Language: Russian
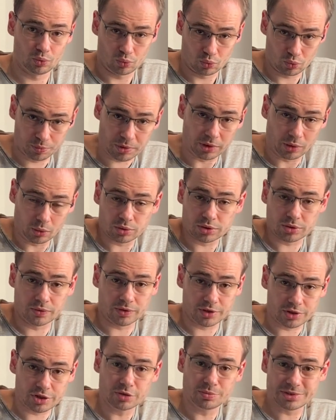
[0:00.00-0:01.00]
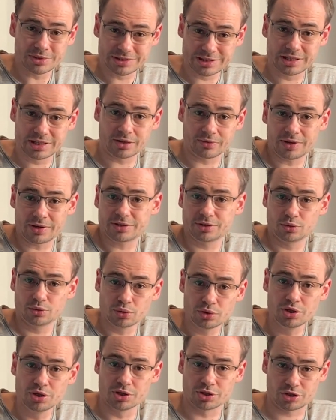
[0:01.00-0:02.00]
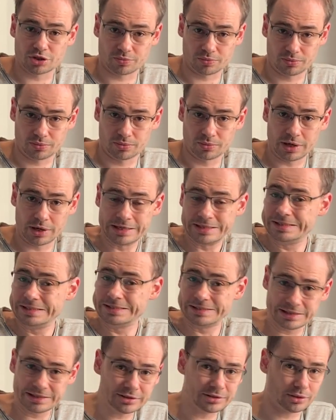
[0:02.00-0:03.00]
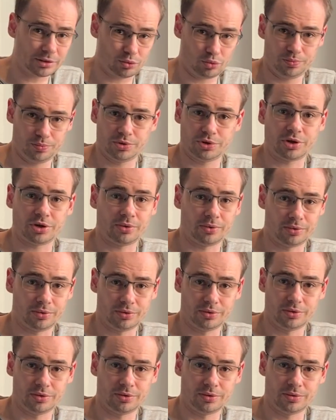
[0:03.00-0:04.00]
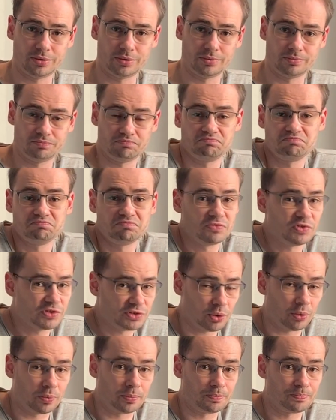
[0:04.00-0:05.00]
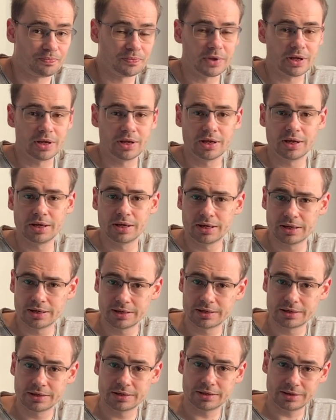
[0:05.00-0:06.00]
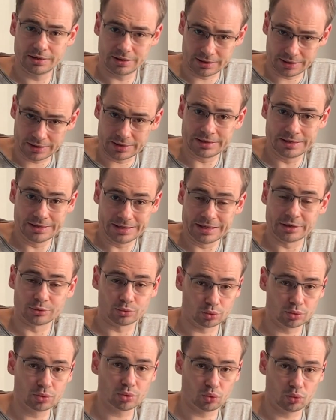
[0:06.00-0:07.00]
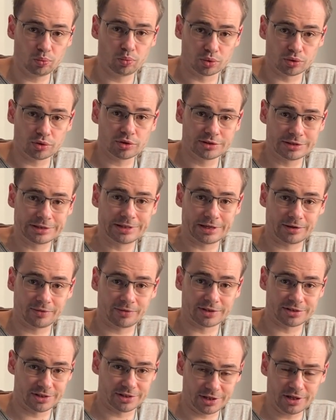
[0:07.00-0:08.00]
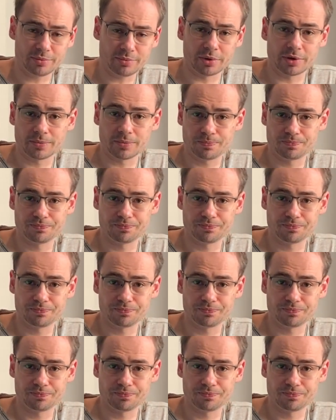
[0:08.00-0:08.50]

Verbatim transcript: У белорусского режима закрывать ее нечем. IT-сектор убежал. Все. И эту дыру будет закрывать Кремль.